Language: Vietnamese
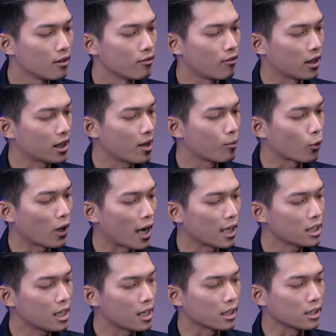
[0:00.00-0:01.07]
và thêm một cái
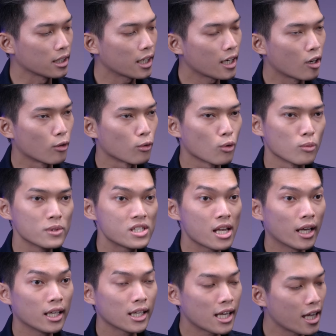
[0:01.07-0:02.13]
nữa là những cái đầu nguồn
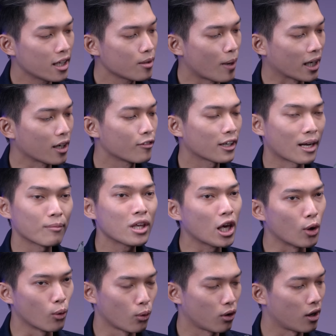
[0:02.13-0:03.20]
PCI kia thì bạn đâu phải cắm
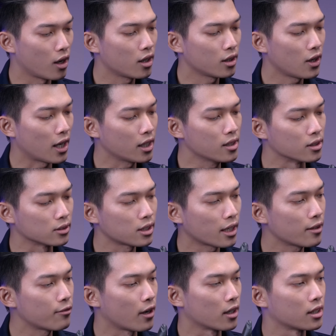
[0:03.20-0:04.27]
nhiều đó, nó ảnh hưởng tới
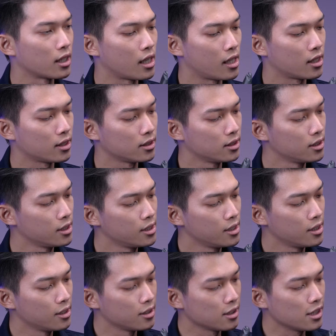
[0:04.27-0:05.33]
cái phần
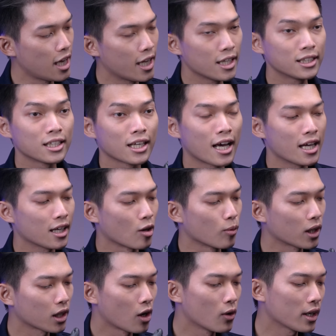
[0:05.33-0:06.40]
dây à, ở trên đây cộng
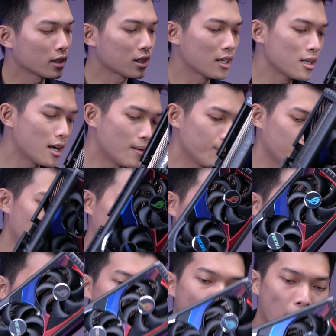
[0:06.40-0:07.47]
kết nối các thứ á, thì
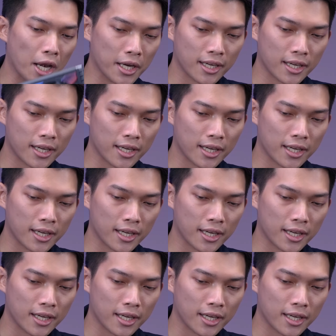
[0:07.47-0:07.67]
kém bền